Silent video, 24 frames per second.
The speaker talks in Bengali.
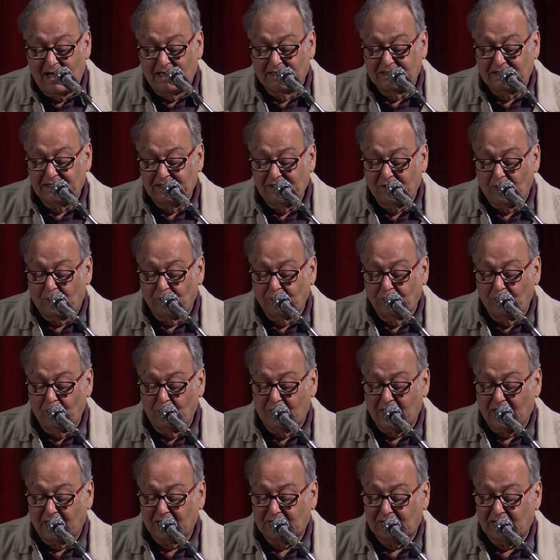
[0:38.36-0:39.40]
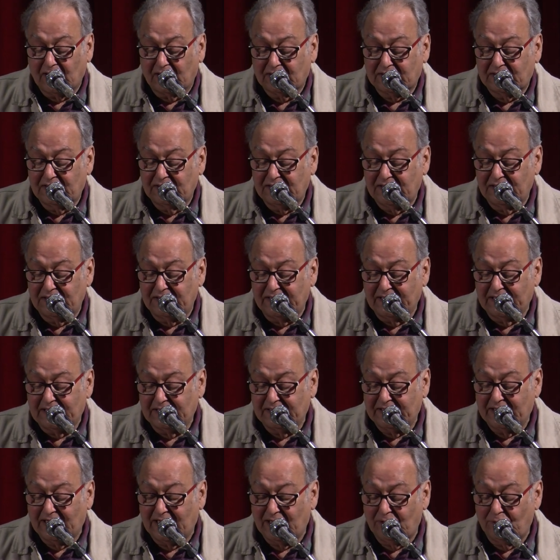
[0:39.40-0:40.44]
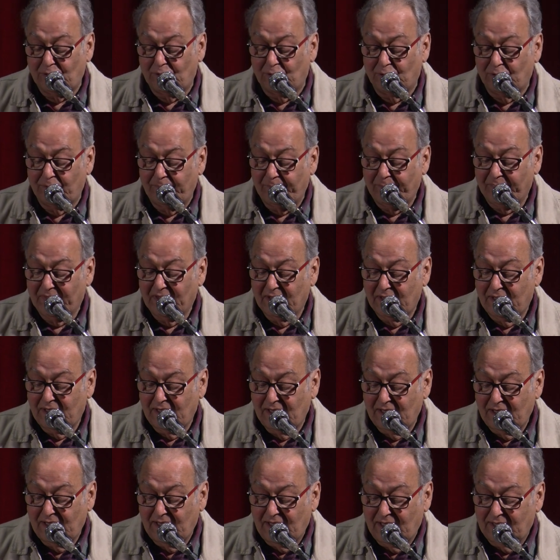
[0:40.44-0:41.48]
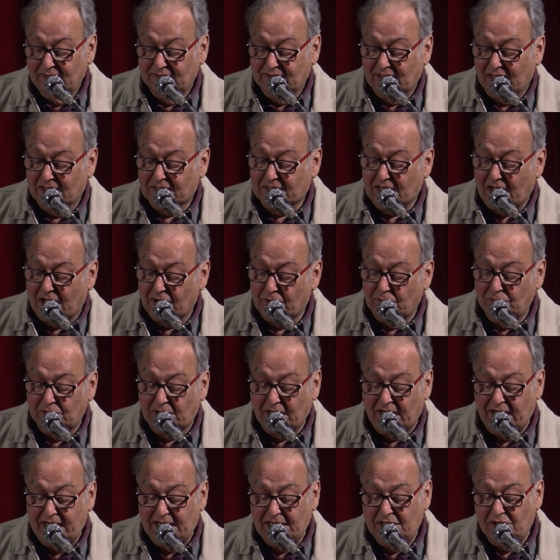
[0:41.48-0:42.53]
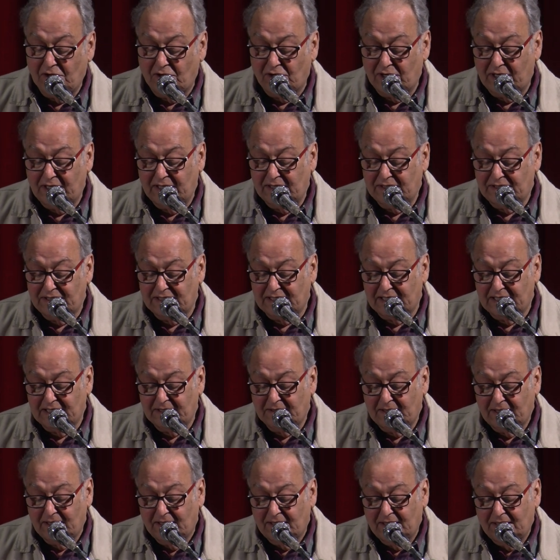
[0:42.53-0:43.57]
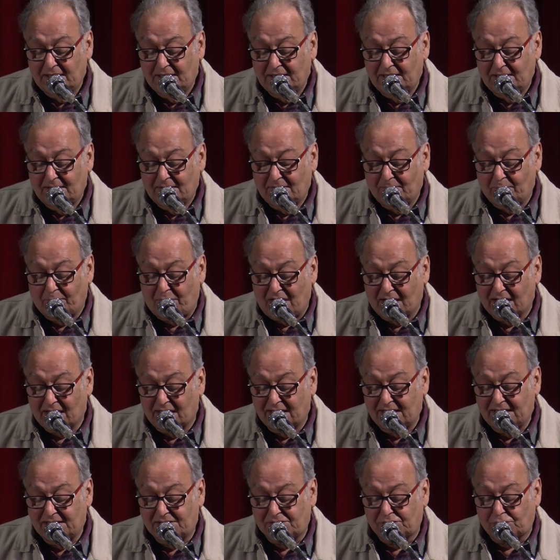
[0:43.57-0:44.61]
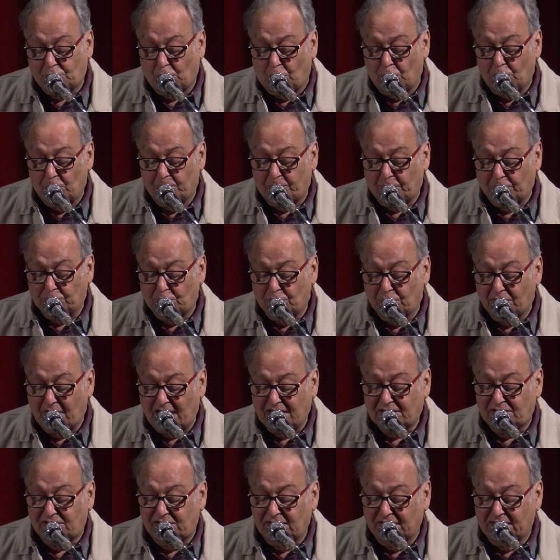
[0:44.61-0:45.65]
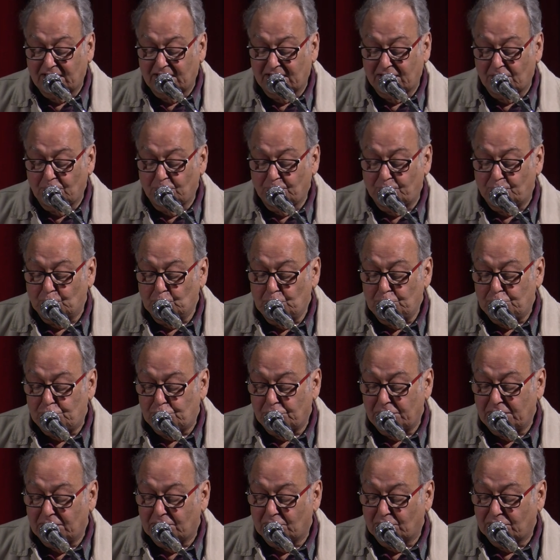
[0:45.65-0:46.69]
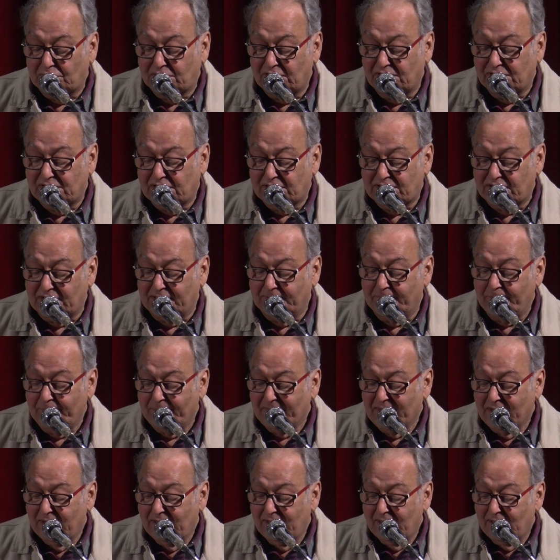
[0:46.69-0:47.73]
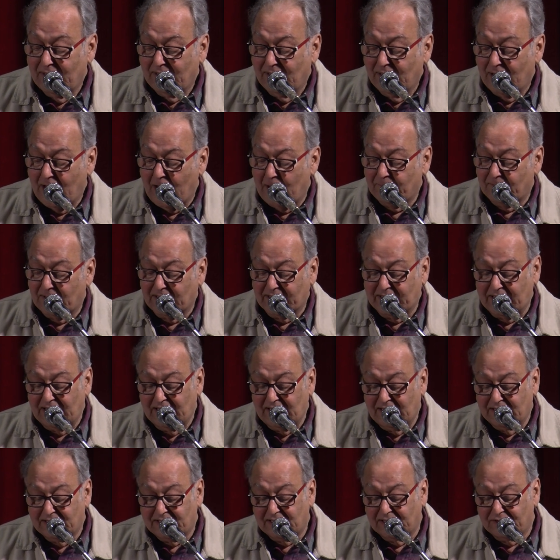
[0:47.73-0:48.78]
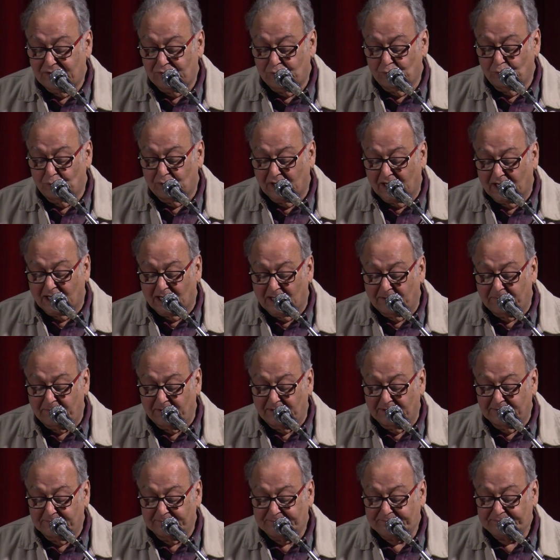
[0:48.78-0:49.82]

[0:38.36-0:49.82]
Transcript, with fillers: আজ এই অন্ধকার থাকতে যে ডেকে দেওয়া হলো তার কারণটা এই নয় যে বাগানের স্থলপদ্ম গাছ থেকে কেউ ফুল চুরি করতে এসেছে আমরা গেলে সে ছুট লাগাবে